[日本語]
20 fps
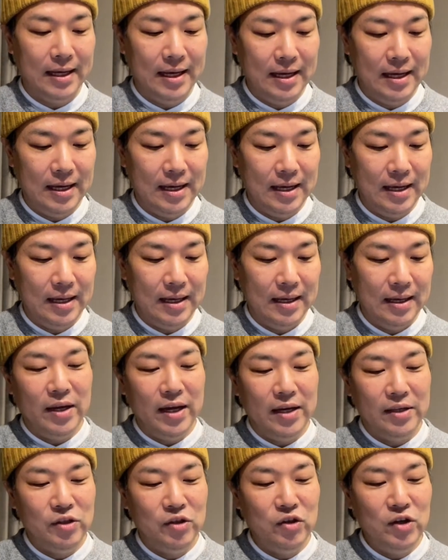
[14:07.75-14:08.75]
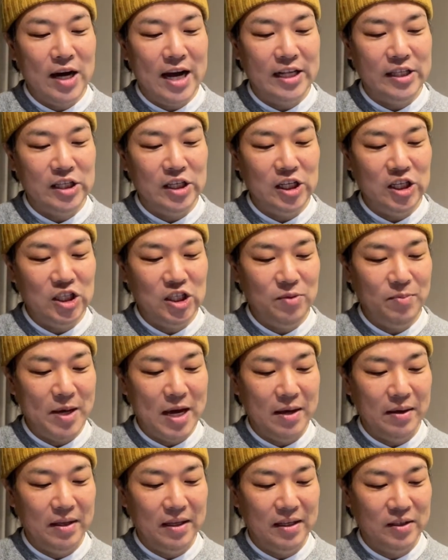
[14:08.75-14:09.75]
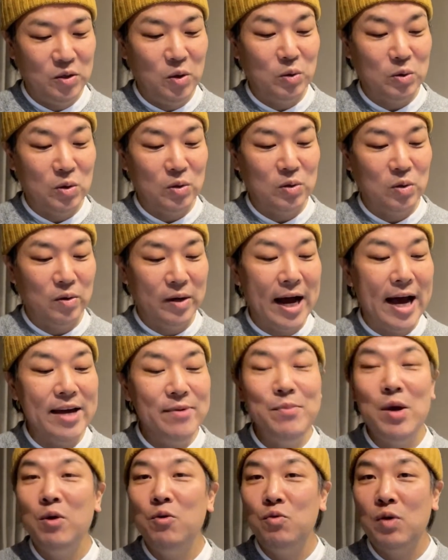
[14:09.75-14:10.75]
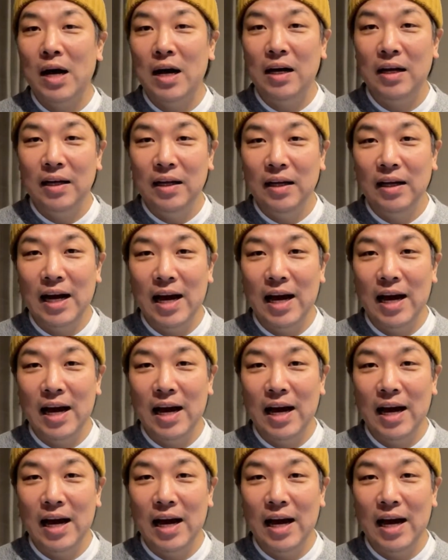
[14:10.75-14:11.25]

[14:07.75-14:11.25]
ねね18日目そうそうそう改便は